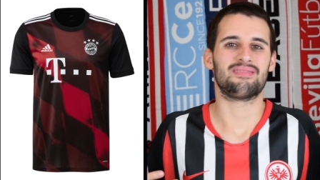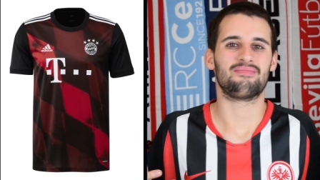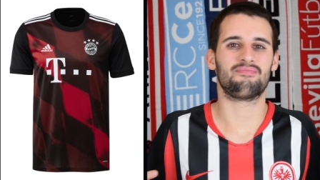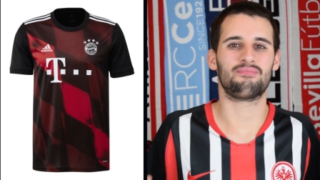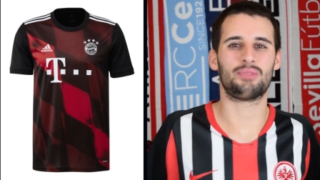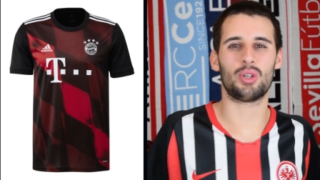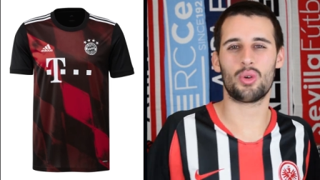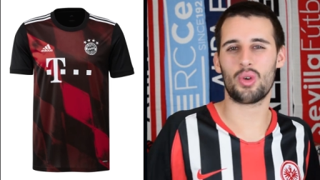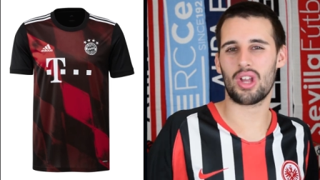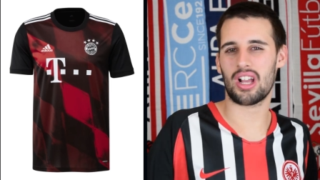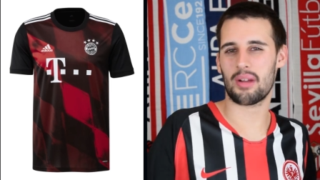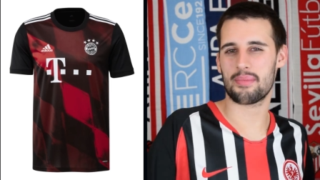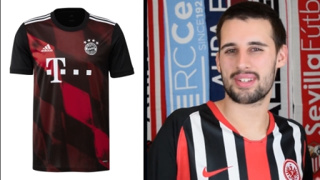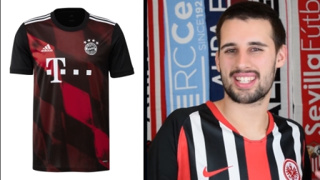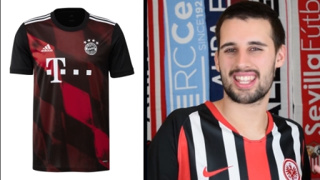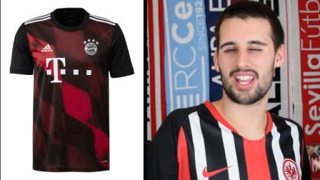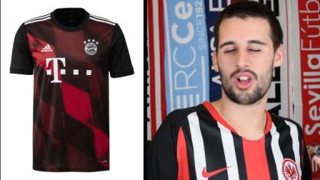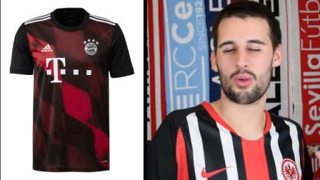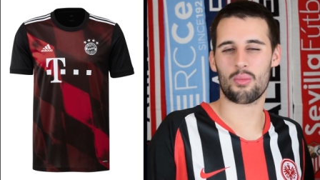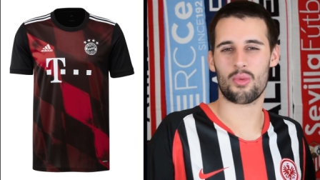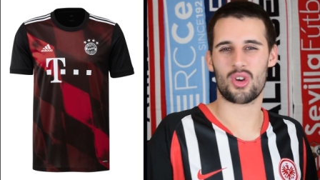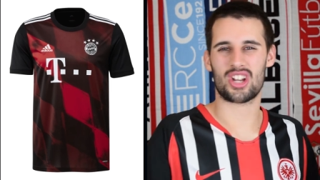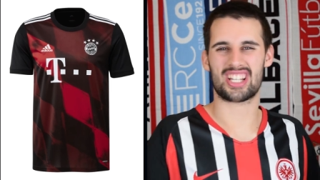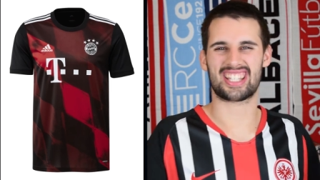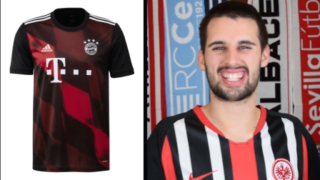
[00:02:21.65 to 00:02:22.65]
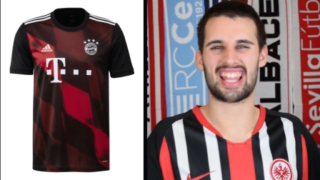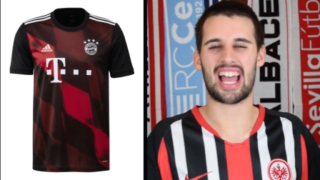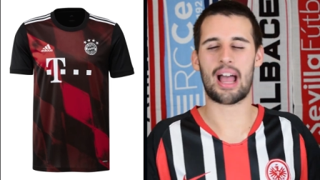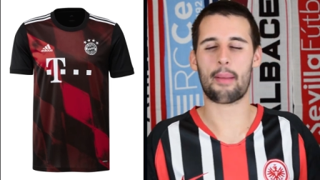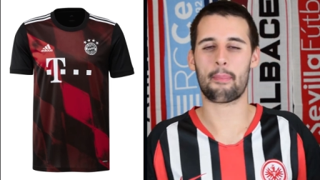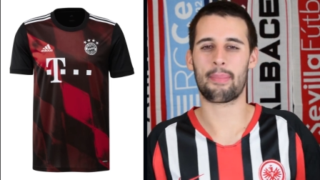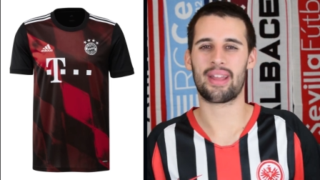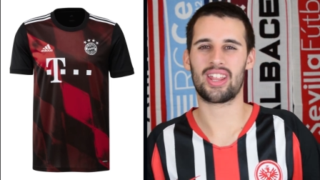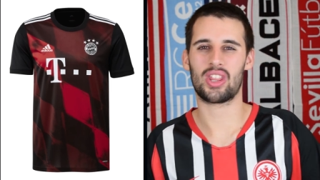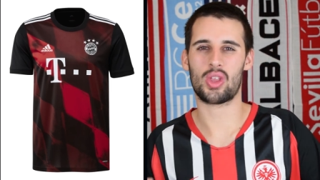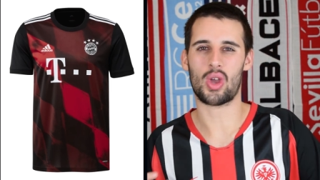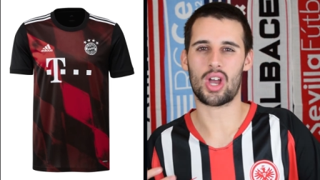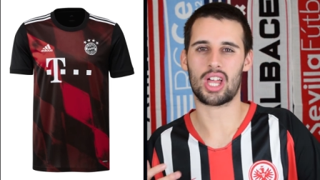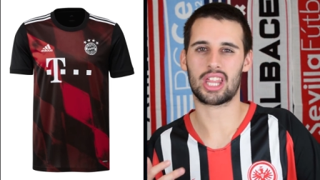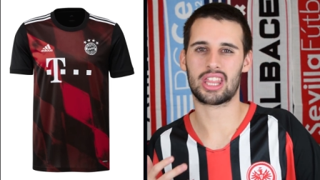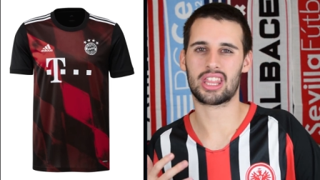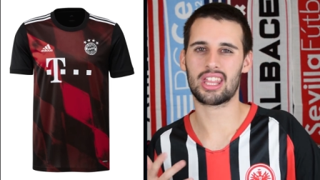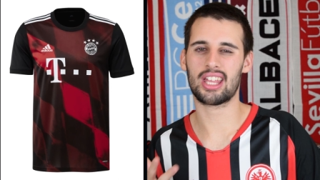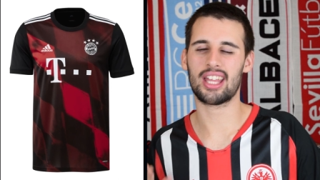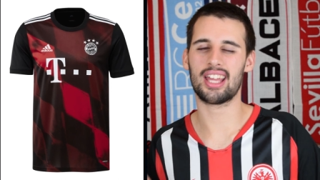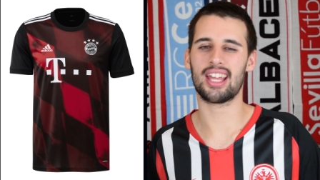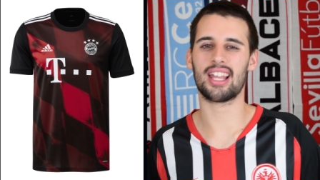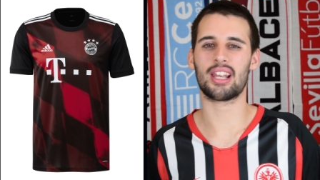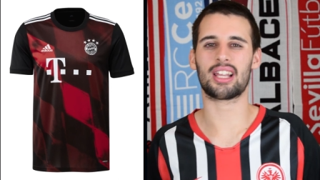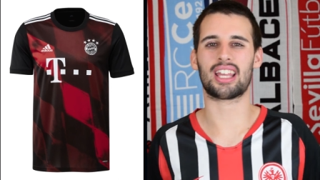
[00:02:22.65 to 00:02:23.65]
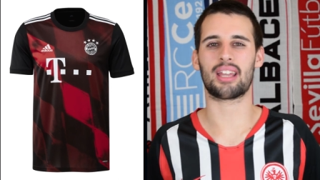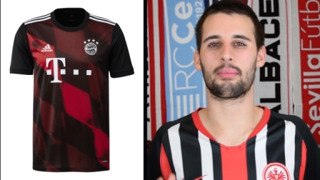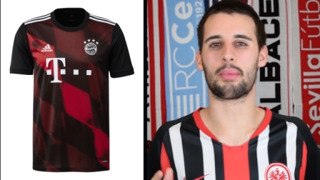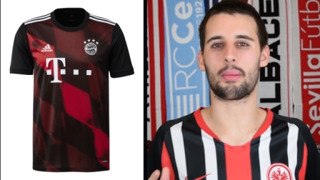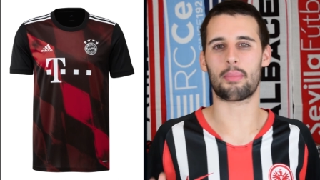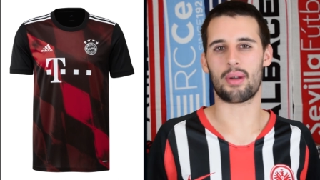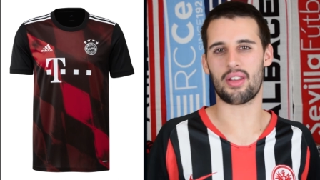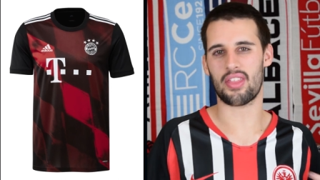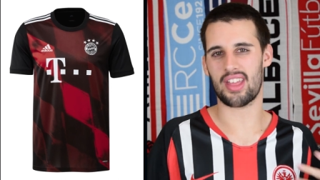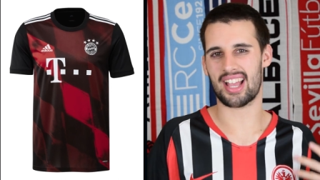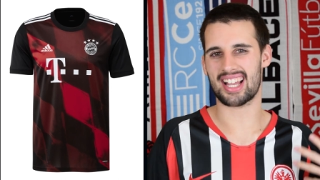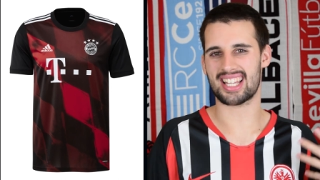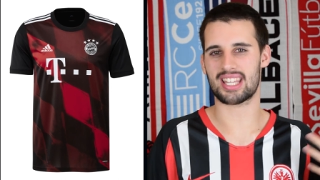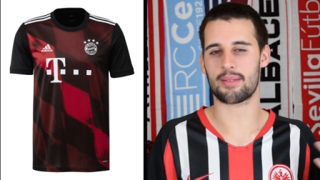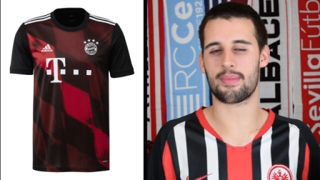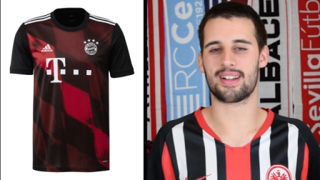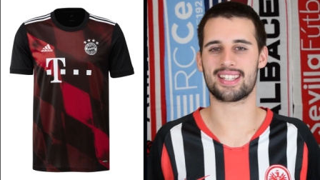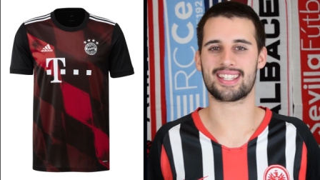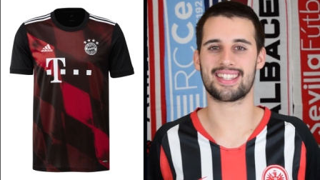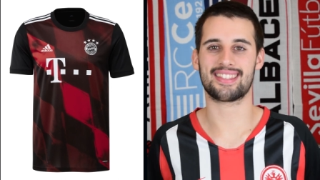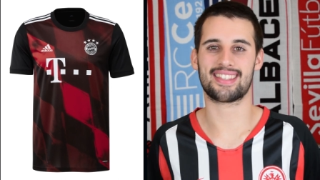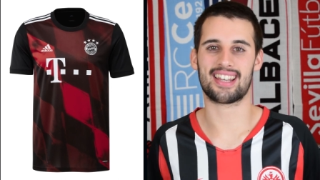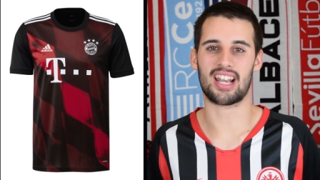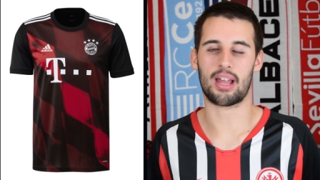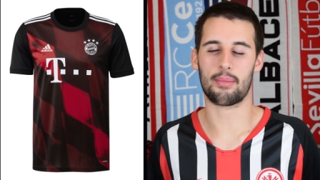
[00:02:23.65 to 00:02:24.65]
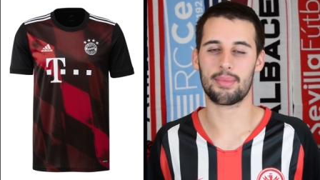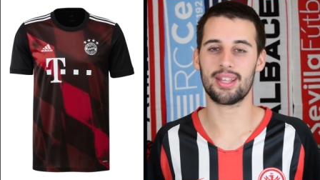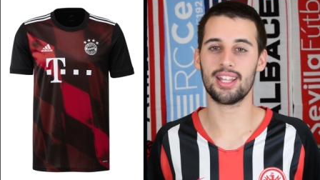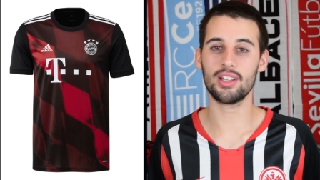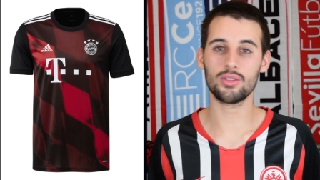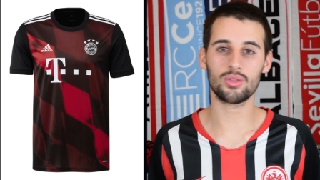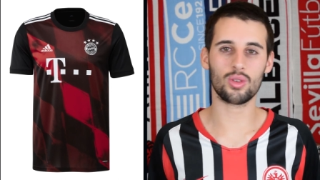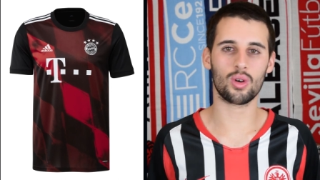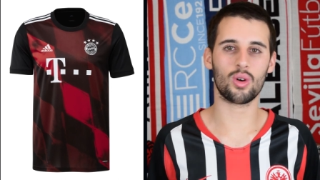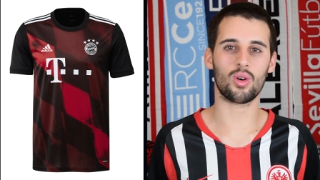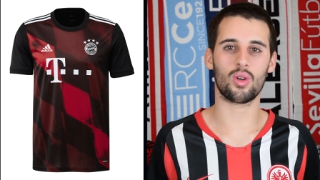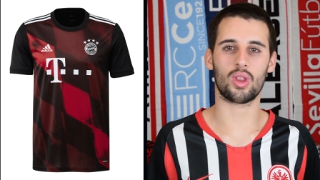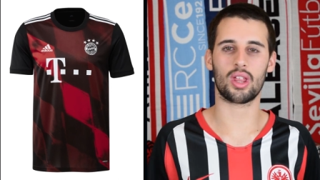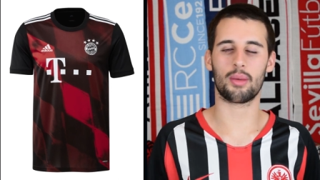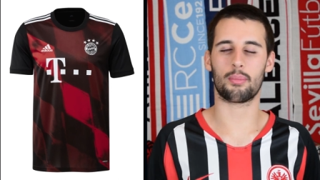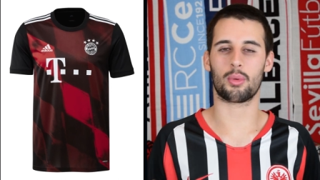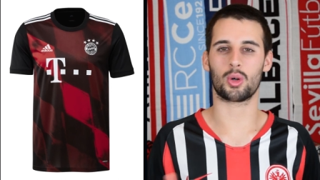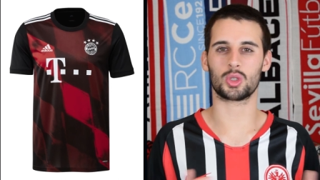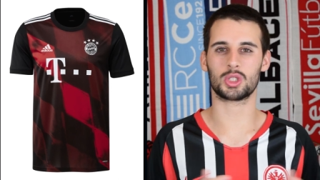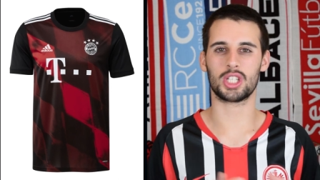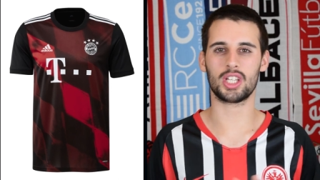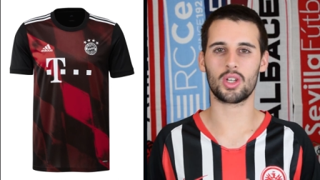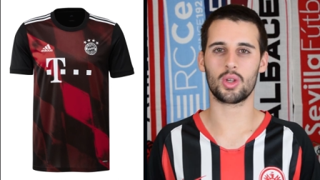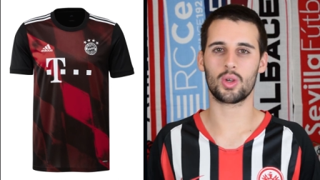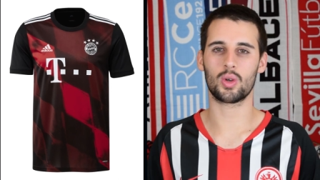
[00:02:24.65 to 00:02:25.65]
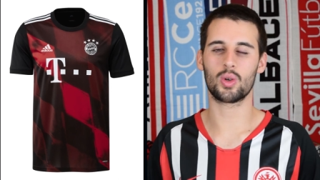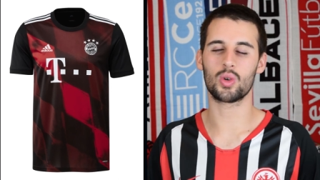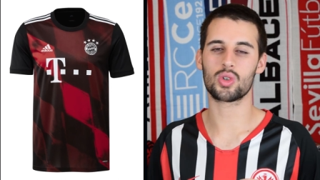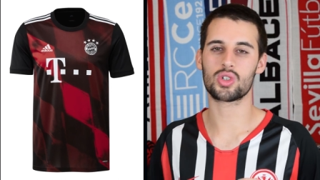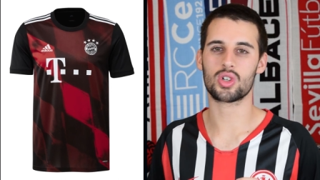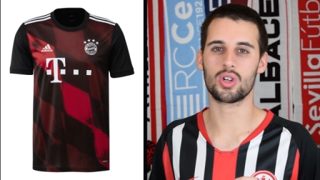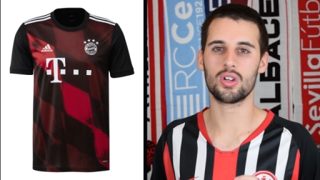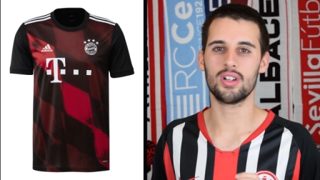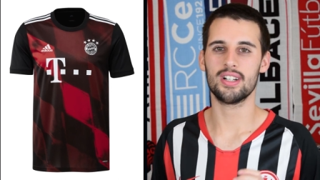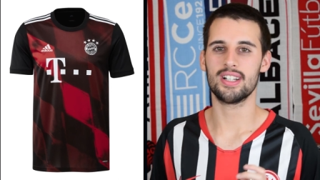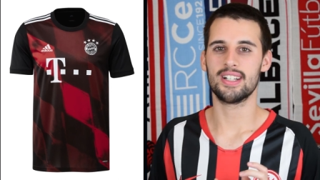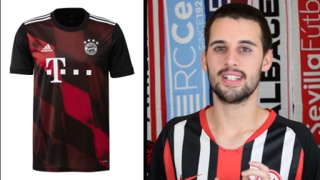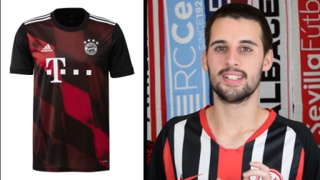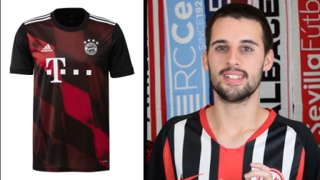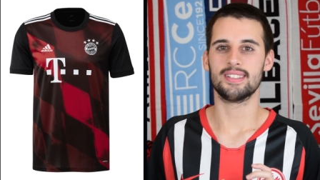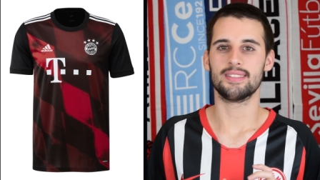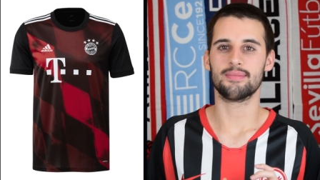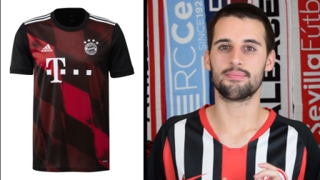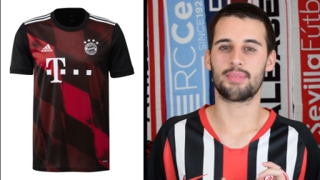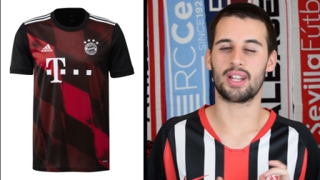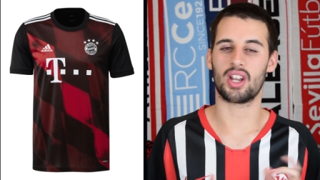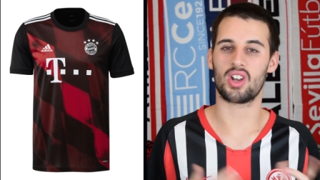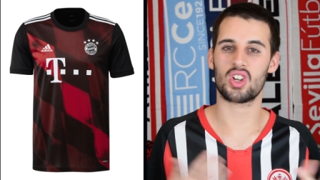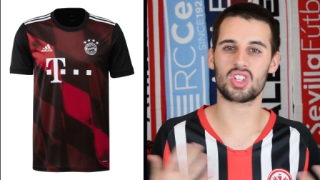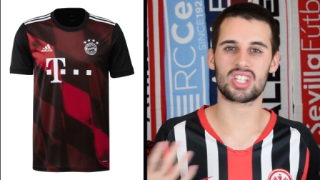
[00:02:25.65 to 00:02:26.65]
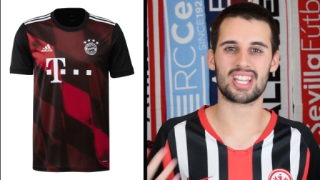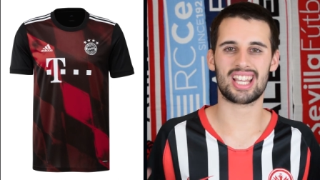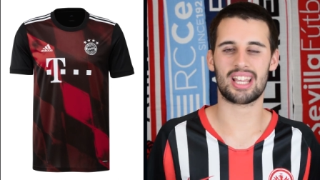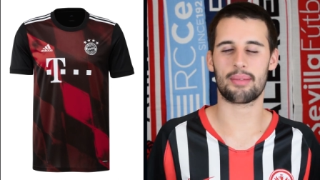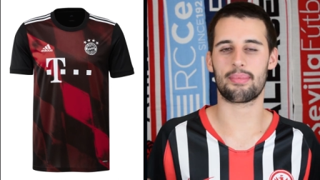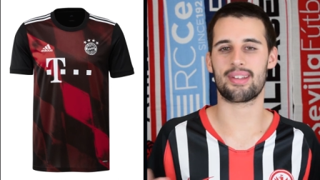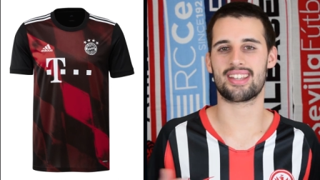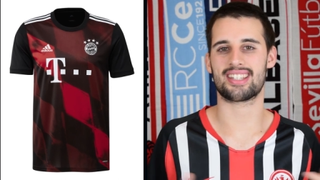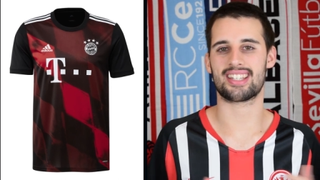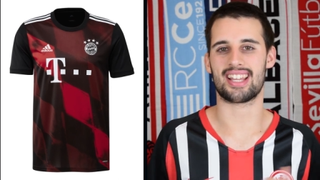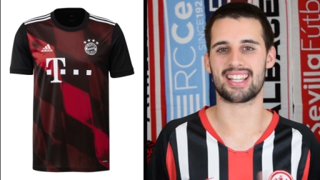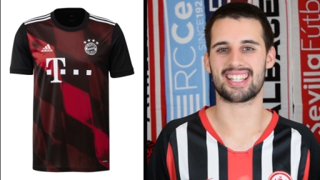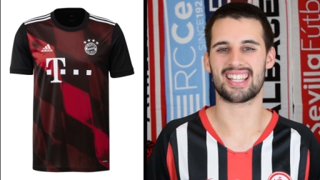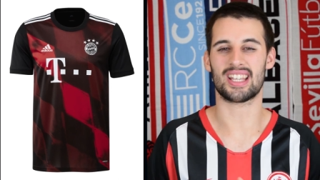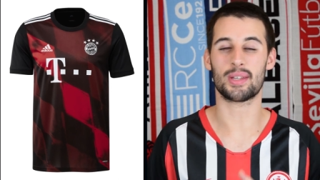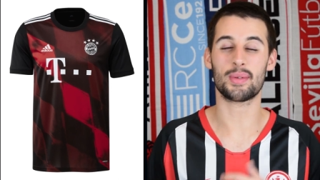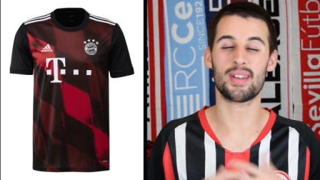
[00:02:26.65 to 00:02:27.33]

veo una camiseta como que está a medio hacer, que me parece casi más de entrenamiento o de portero incluso, pero no sé qué pensáis.